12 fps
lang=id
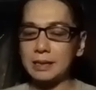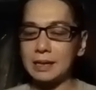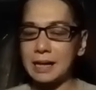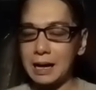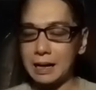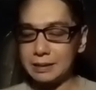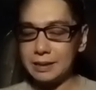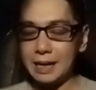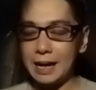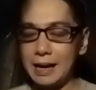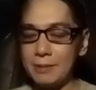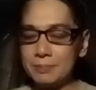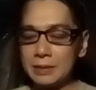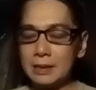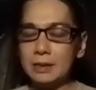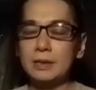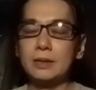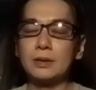tenang ya.
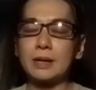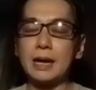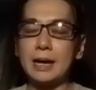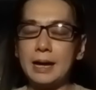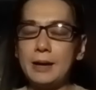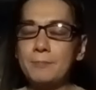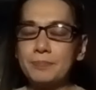Oke. Okay.